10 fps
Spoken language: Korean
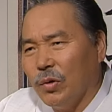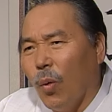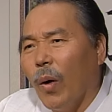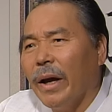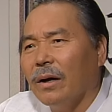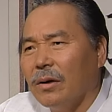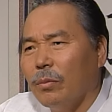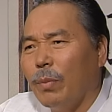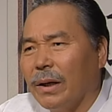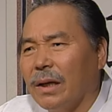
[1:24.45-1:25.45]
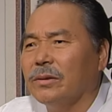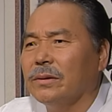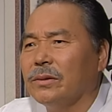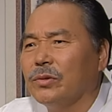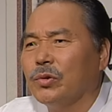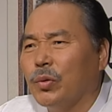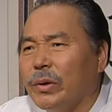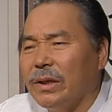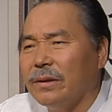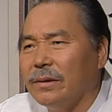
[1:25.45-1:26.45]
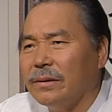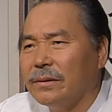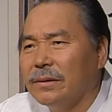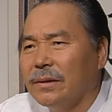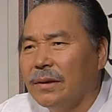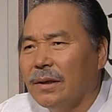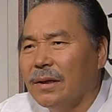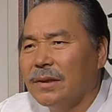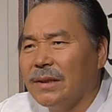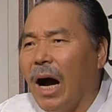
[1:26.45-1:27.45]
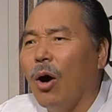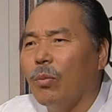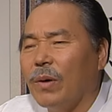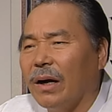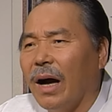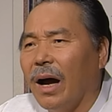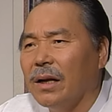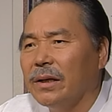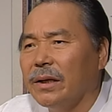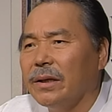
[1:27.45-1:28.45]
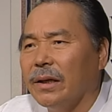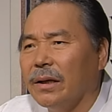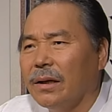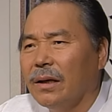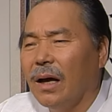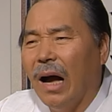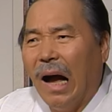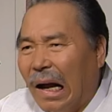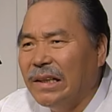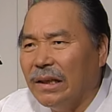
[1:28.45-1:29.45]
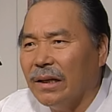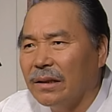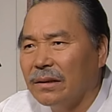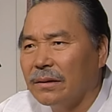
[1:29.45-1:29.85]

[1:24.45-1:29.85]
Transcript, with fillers: 요행을 바라는 투기는 사업가가 할 일이 아니야.